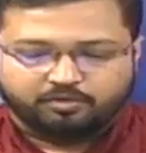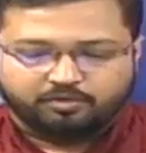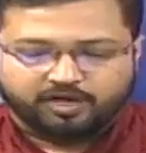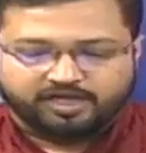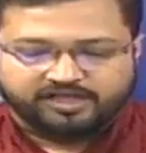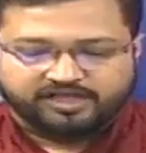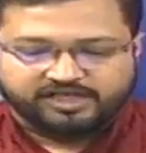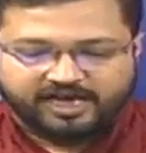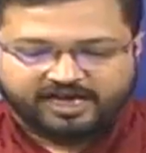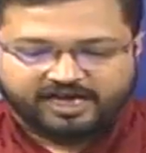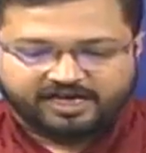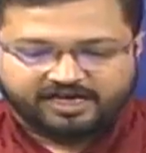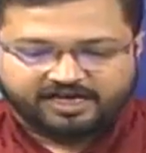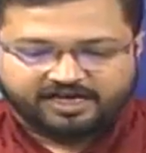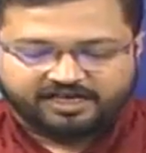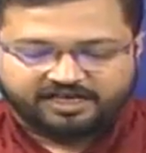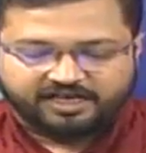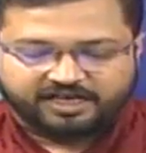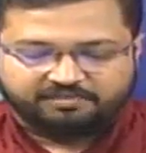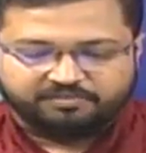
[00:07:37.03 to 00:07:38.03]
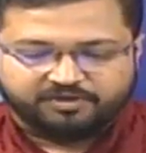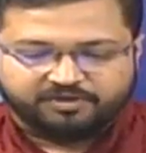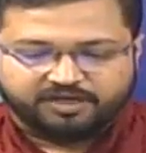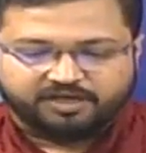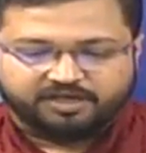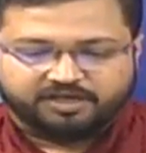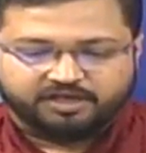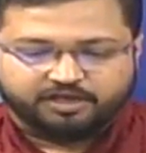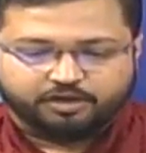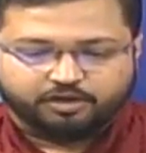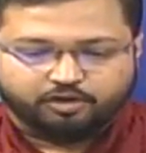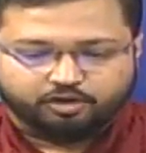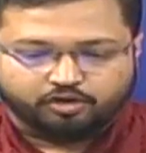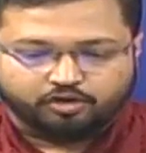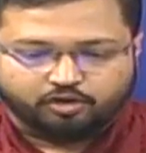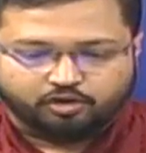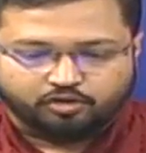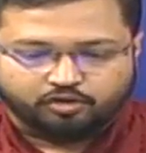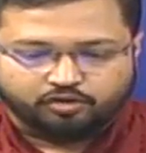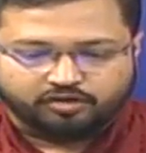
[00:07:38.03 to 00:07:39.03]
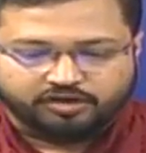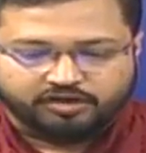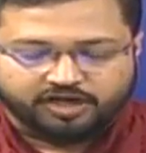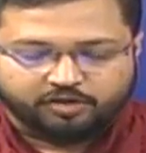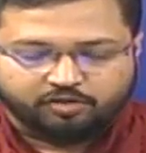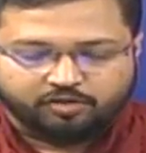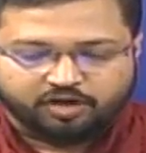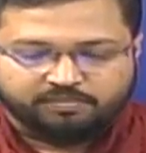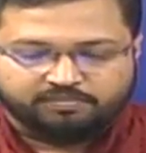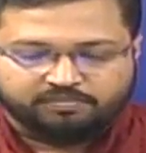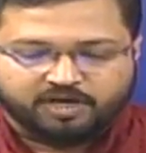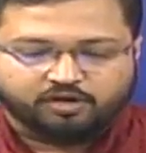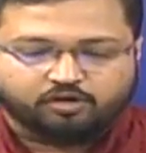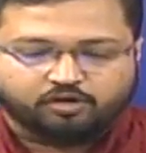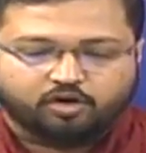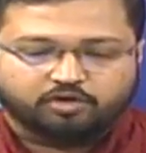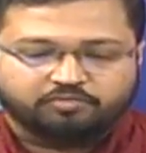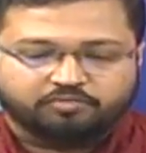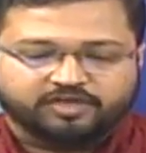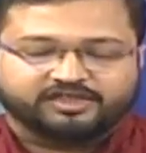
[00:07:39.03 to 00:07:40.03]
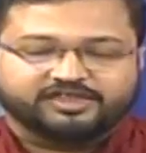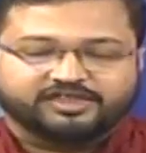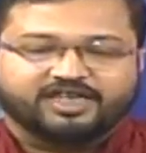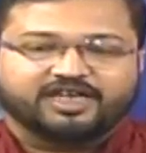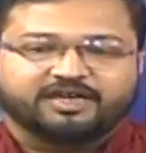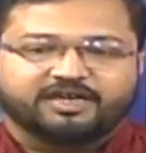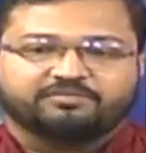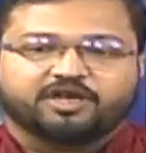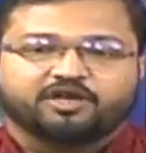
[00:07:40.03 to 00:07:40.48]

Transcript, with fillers: এই জায়গাটাকে আপনি কিওর করুন দেখুন আপনার কর্মের জায়গায় আপনি আরো